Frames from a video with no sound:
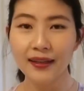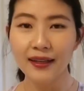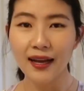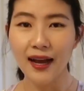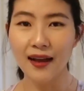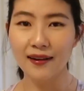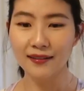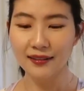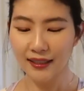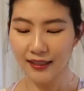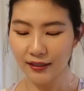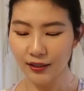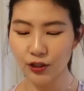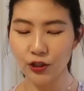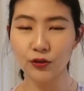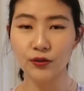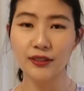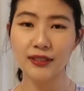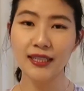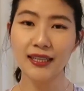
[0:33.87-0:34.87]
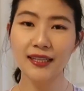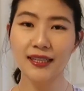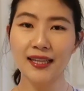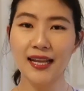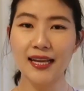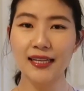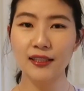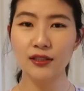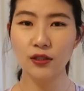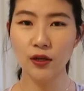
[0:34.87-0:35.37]
好，那首先
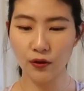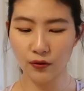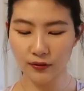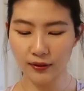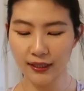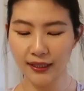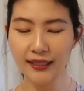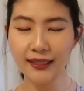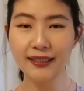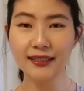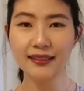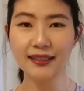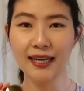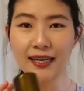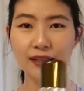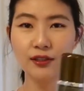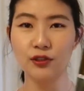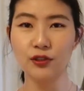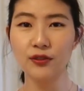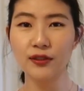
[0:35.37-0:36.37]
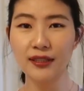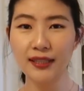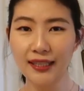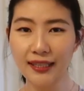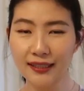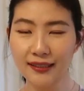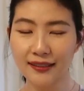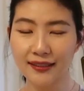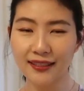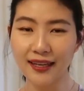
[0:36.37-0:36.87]
来从第一个开始说，第
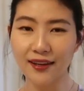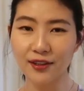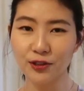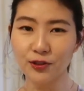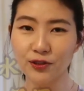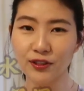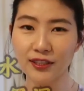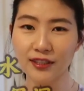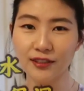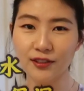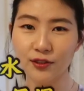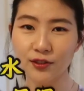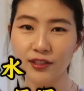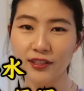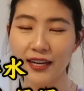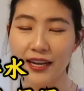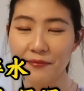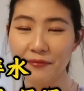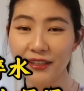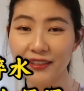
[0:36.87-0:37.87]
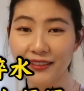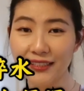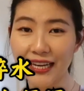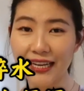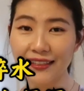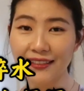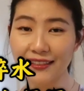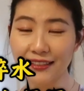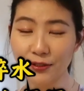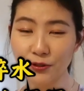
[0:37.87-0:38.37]
一个想说的就是蓝妹儿
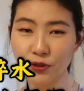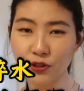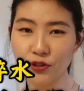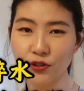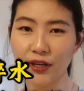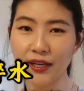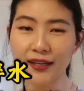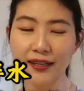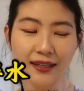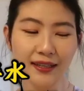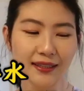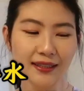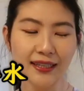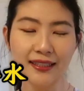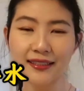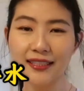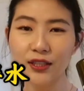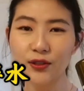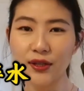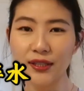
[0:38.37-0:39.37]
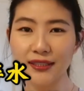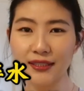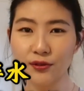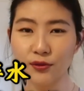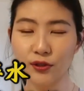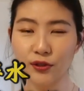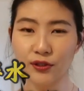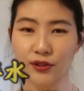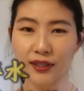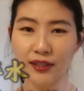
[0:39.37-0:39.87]
家的精粹水。那这款精
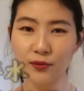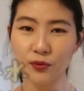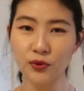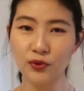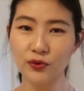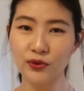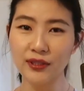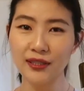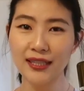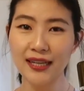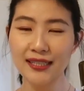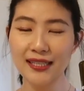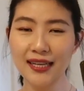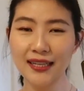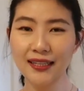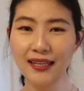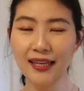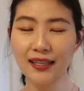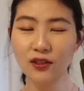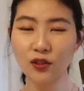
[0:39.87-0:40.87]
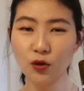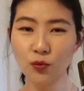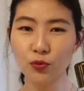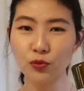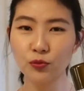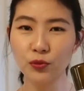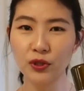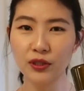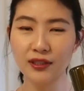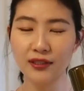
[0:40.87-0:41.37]
粹水，我觉得大家应该都不
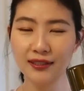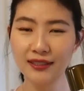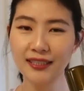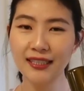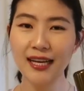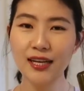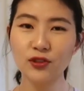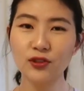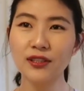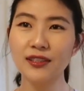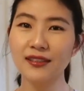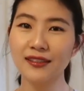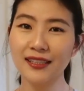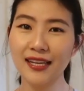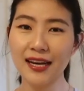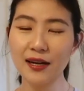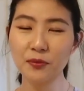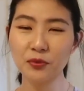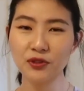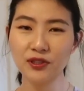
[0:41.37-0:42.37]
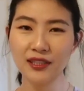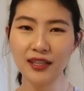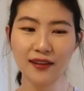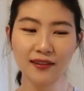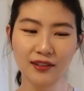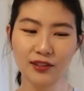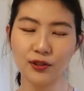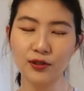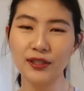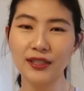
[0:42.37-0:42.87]
陌生，其他水可能大家不知道
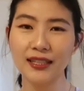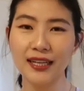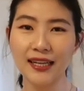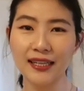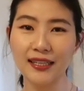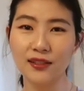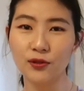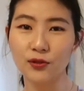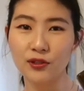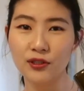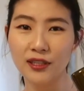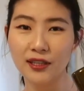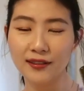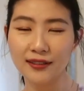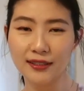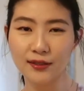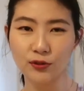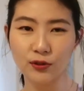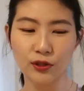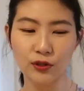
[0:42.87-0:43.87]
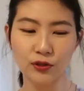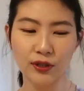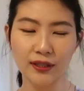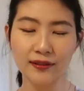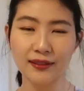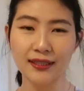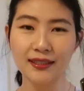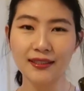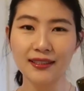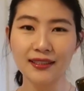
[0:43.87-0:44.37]
的时候，应该也都知道精粹水，因
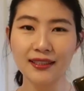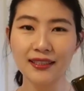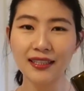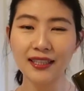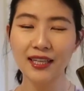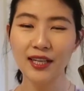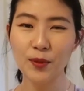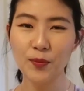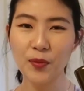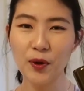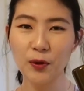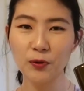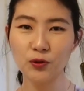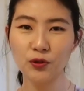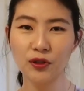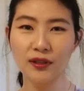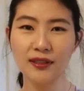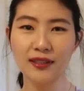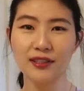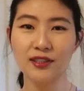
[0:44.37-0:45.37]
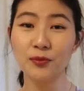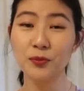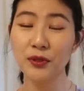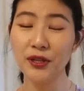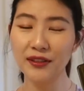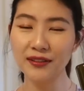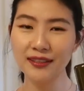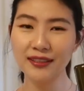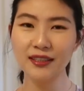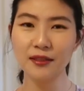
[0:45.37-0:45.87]
为它这个包装也是比
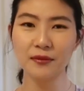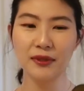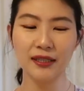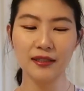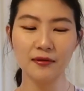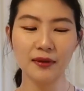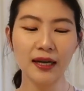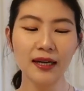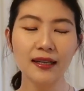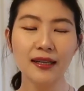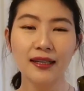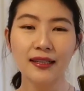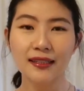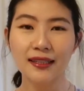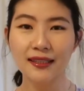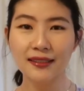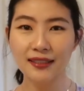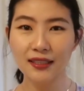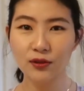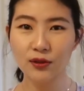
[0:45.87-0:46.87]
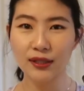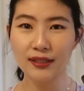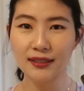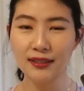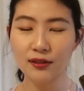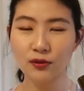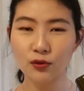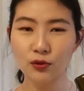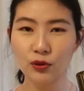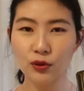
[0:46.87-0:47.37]
较特别的嘛。那这款
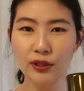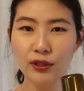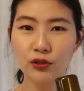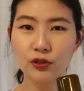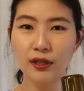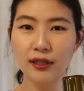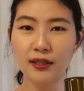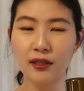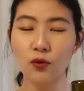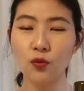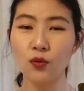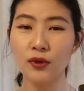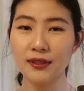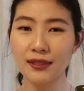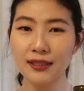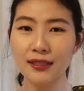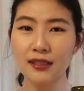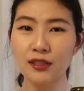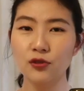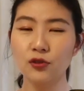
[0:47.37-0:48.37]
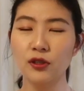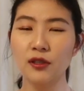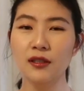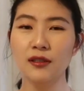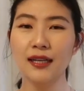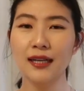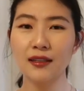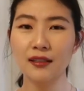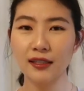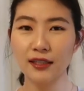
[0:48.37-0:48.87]
精粹水呢，我自己觉得
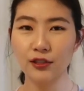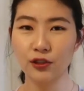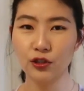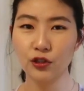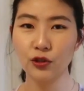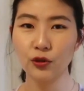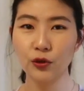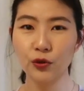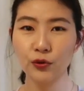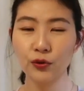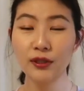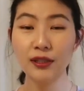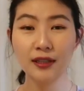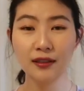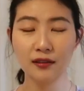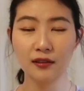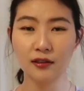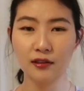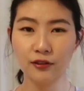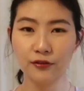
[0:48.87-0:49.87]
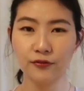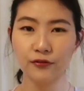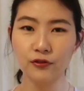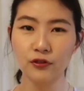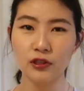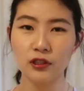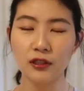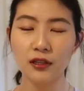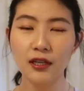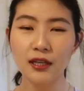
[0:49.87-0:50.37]
它可以适用于任何的肤
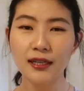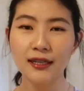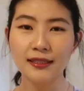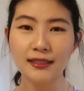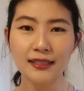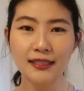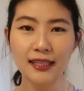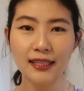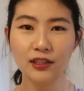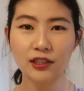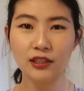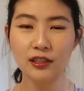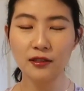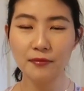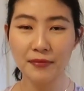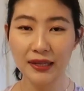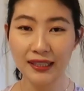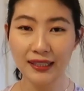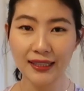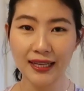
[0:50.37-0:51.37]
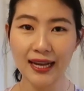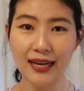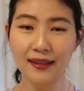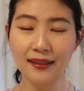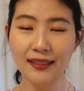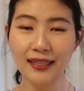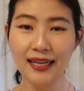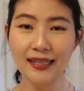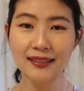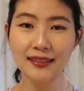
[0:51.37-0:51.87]
质，今天是敏感、
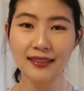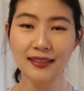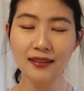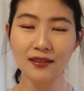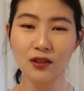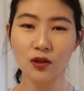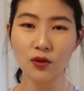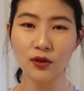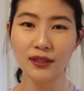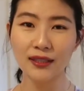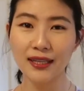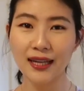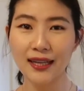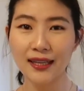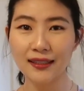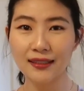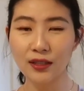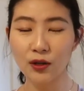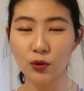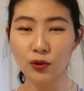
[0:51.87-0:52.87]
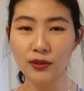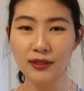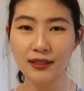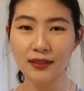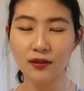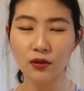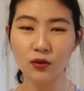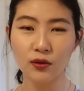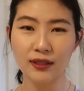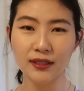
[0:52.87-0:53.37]
干性、混干、油
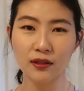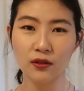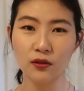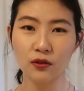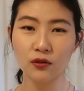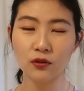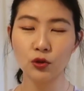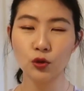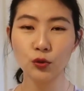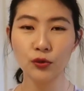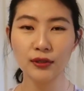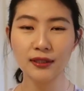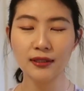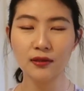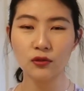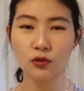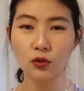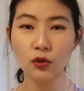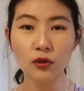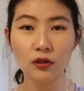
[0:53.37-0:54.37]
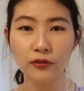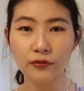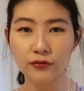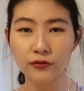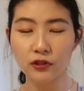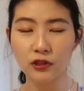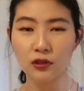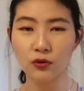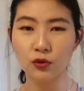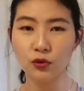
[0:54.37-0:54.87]
性、混油、中性，所有的肤
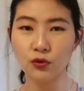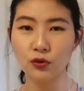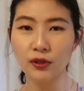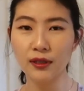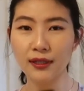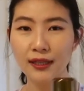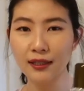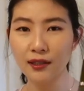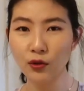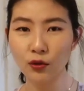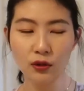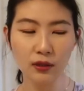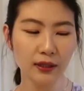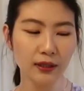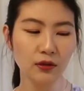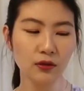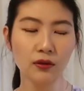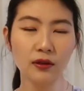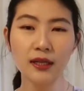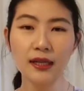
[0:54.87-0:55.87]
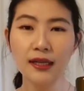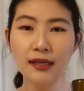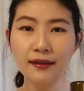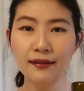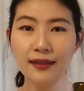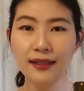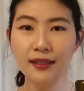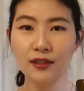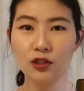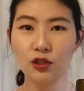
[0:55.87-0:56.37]
质我觉得它都可以用，因
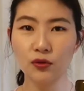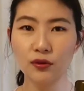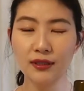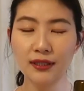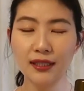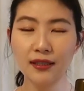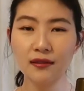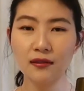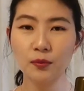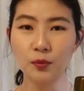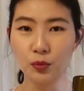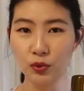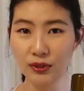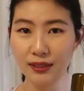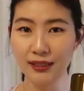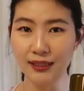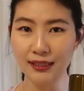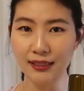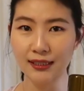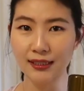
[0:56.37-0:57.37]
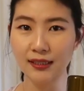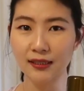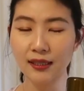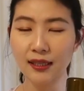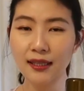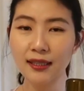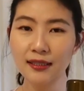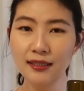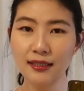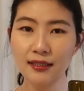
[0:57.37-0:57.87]
为它首先 不刺激，
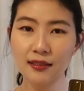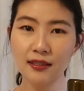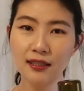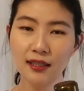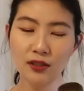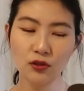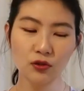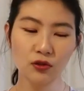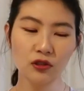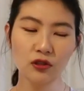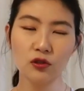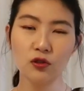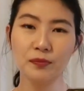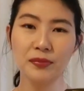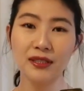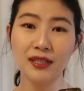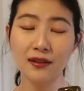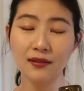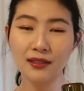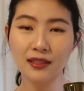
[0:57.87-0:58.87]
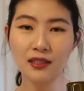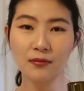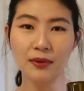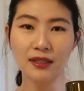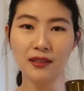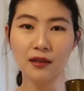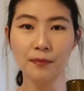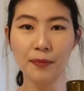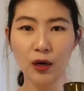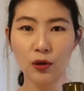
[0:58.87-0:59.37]
其次它就是比较基本
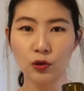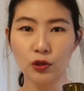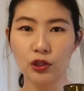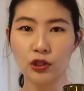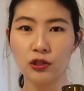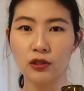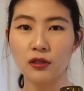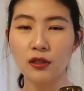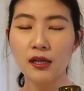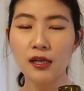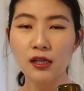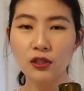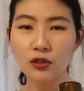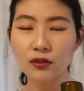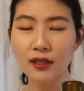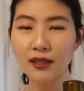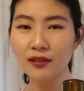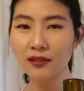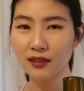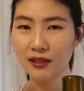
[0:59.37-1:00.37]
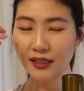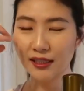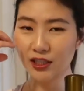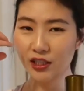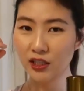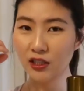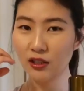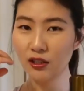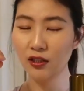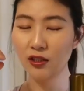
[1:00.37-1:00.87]
的保湿，就是它是可以
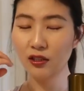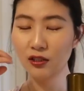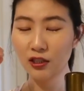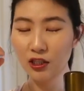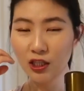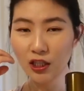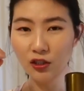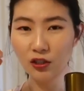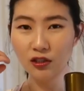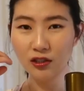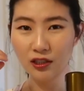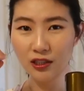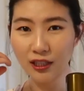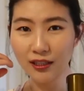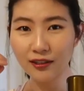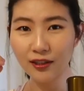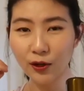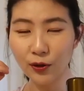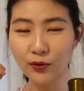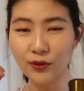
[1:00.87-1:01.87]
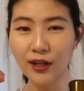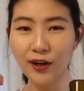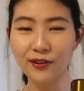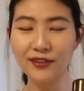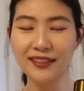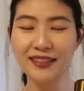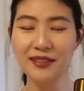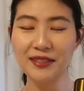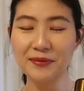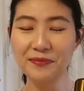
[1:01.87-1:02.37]
渗透到
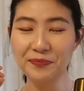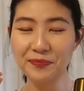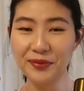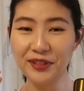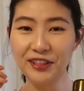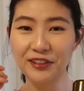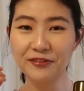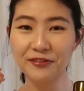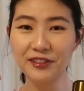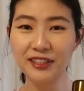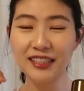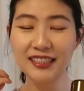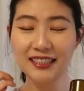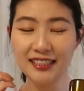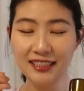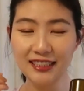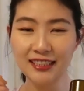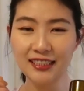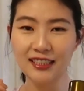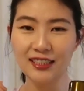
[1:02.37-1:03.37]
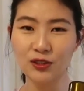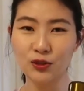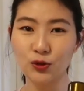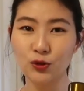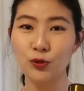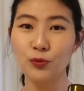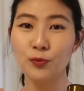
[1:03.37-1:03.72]
你皮肤的基底去